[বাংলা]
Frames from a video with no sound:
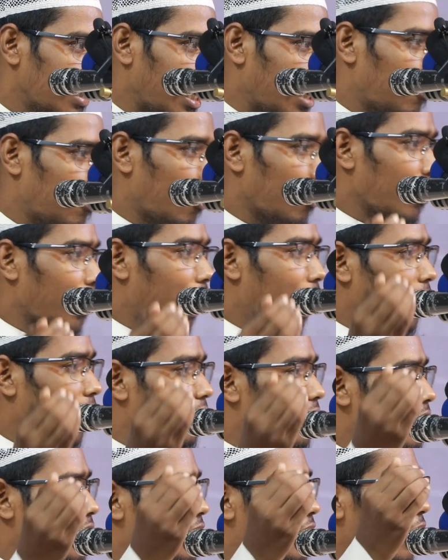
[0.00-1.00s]
এবং
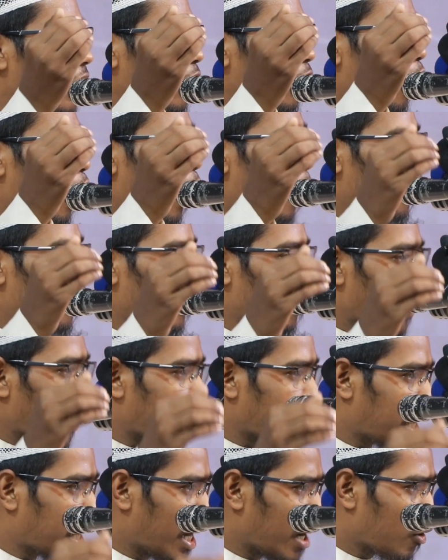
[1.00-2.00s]
হাদিসের
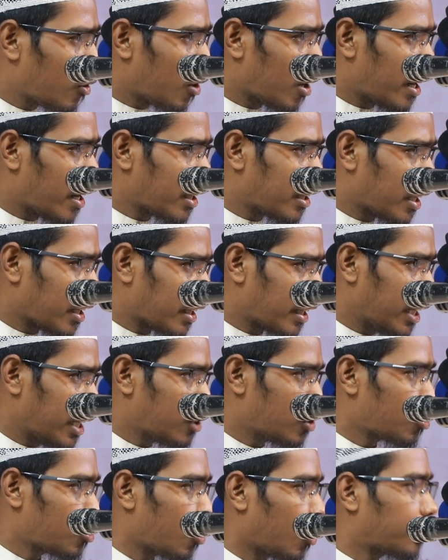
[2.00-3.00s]
অপব্যাখ্যা করাটাকে
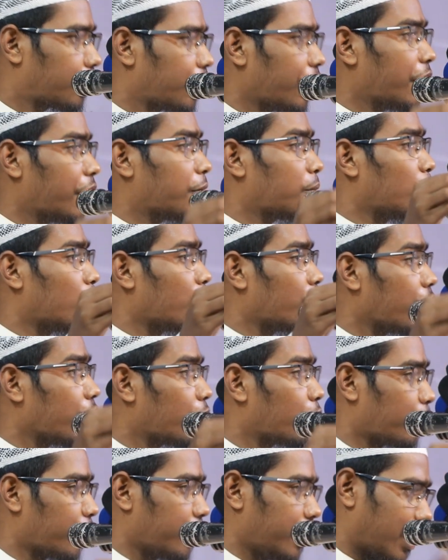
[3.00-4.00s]
সঠিক মনে
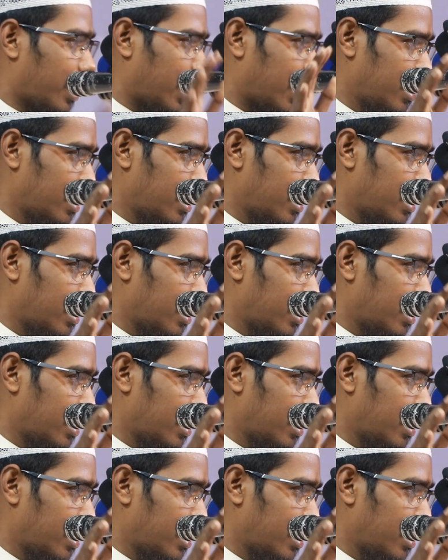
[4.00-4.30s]
করি না